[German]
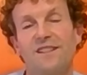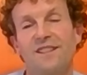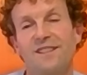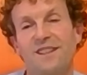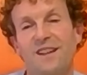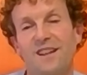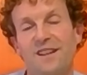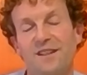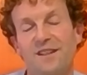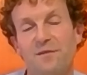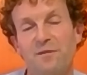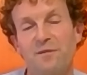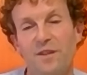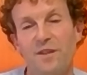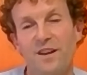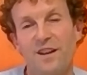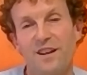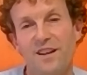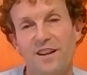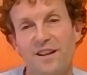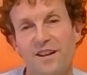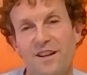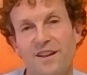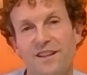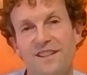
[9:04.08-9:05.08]
dann
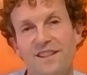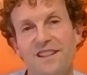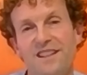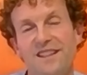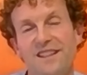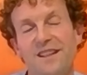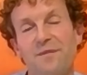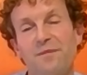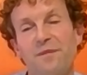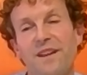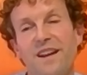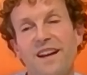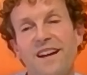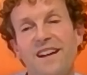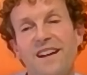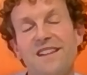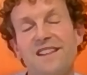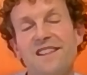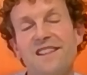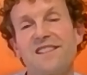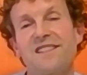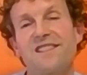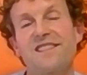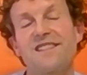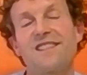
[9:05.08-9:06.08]
kann ich dem
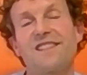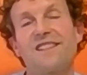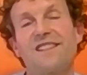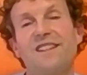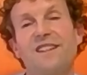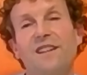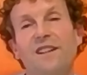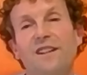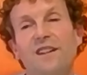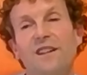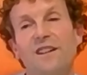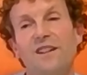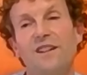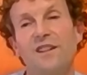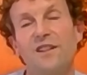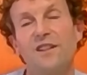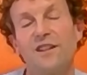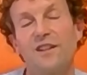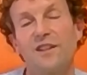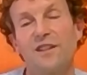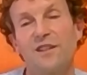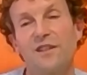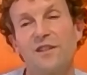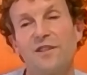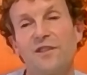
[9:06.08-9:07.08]
Geist
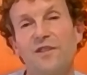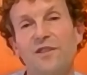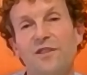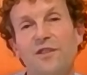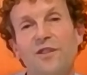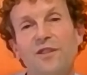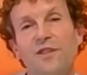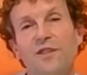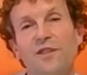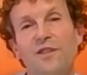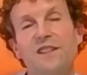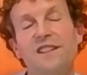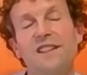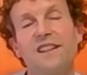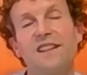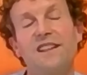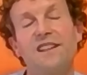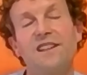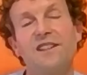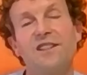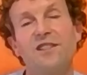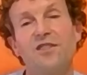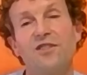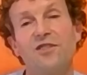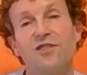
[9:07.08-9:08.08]

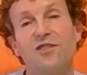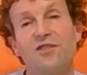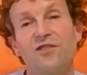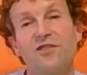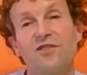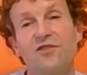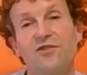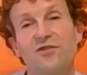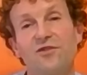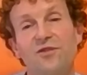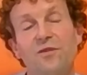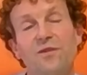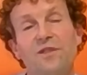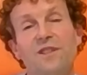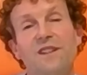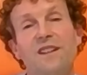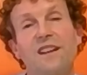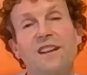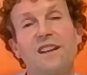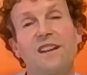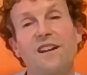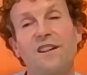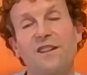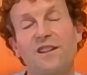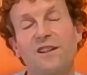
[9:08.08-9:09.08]
neue,
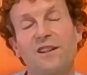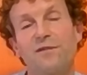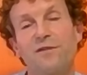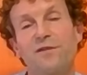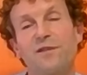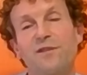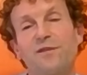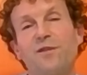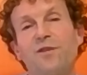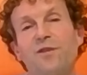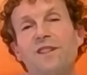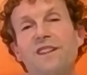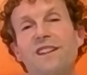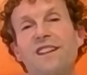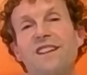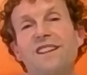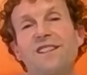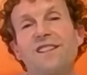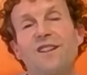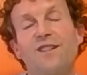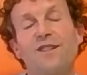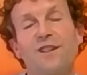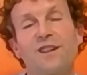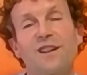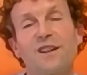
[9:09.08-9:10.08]
schöne, kraftvolle
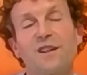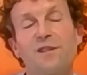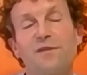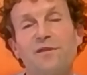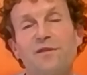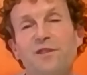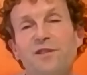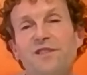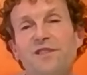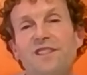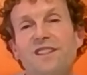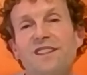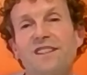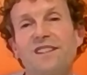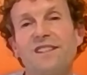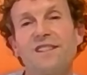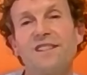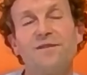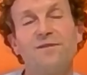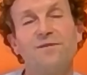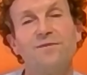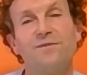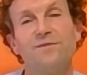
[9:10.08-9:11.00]
Gedanken füttern.